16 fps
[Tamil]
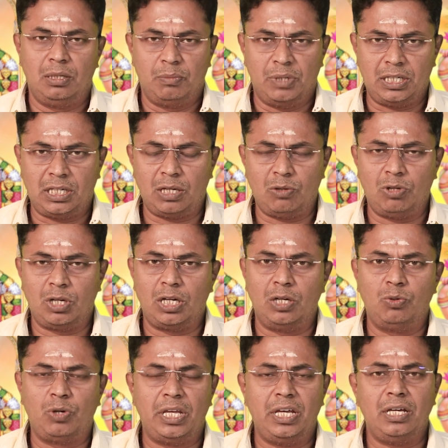
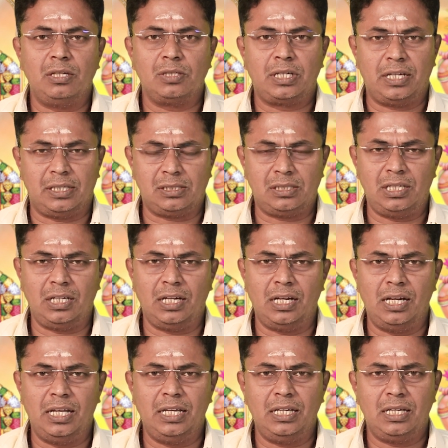மற்றவர்களுடைய
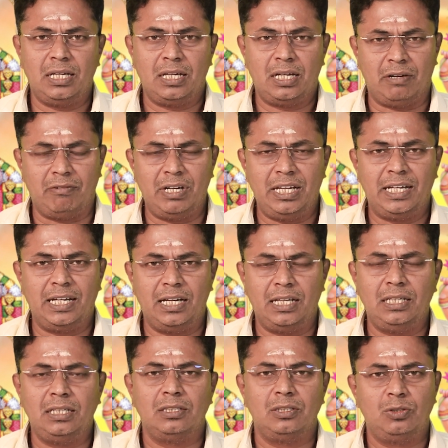கஷ்டங்களை
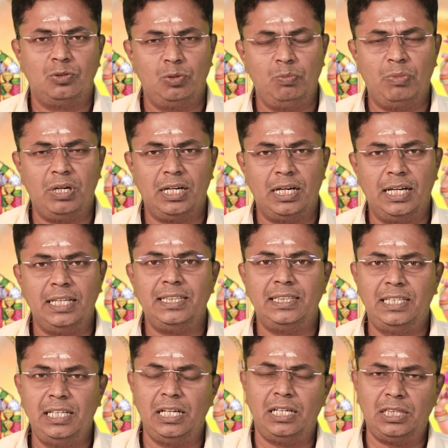கவலைகளை துன்பங்களை
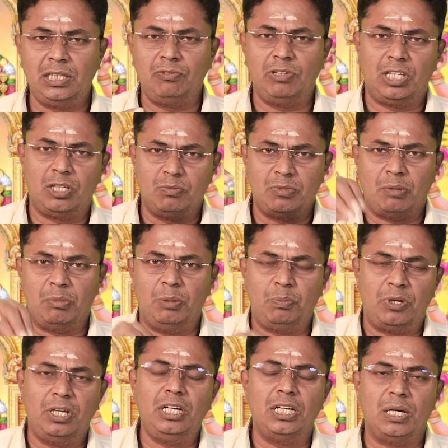தீர்த்து வைக்கும்
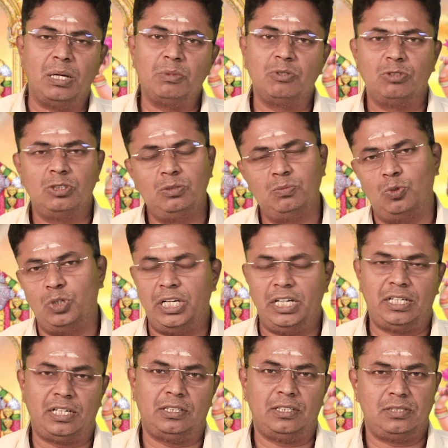அமைப்பில் நாம் வந்து
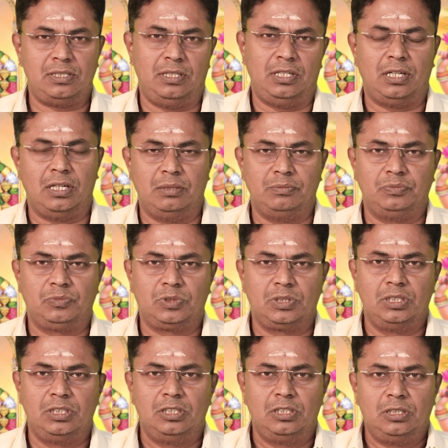முன்னேற்றத்தை சந்திக்கணும்
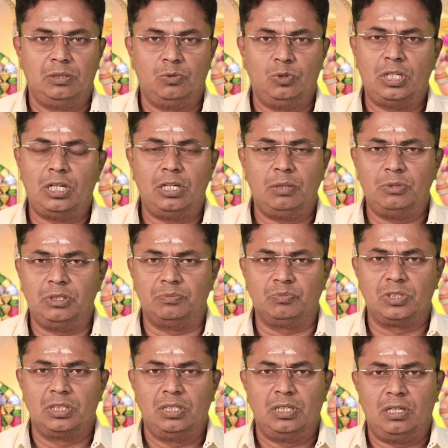உதாரணமாக
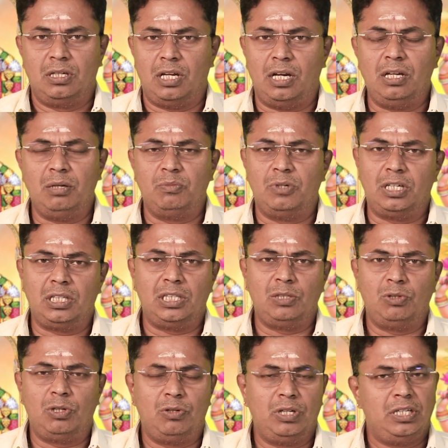நல்ல
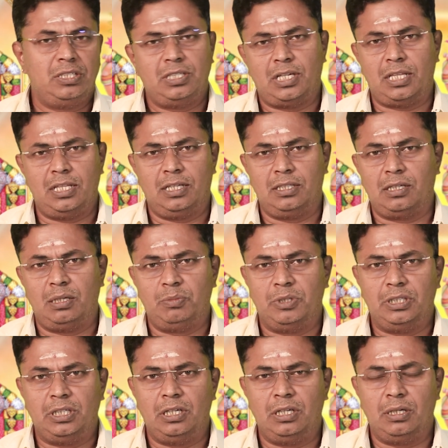மருத்துவருடைய ஜாதகத்தில்
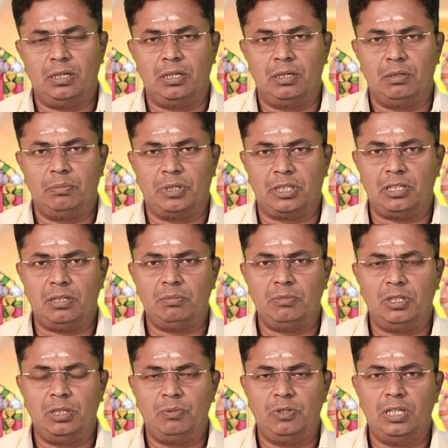பார்த்தீங்கன்னா
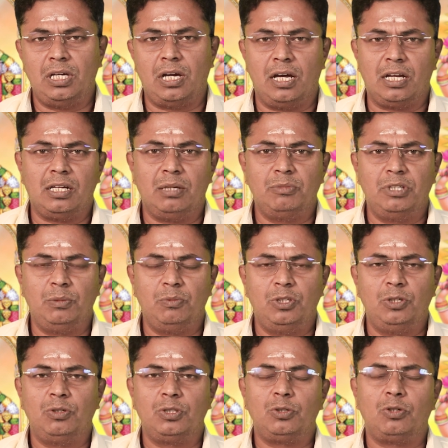பத்தாம் அதிபதி ஆறாம்
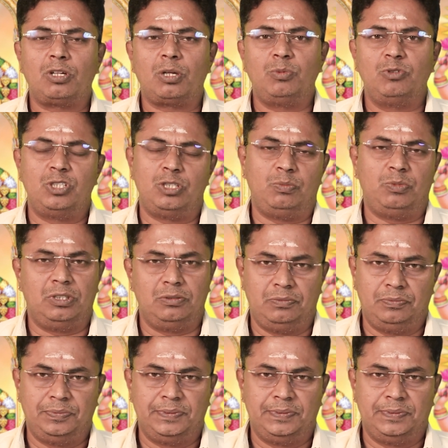அதிபதியோடு தொடர்பு வச்சுருப்பார்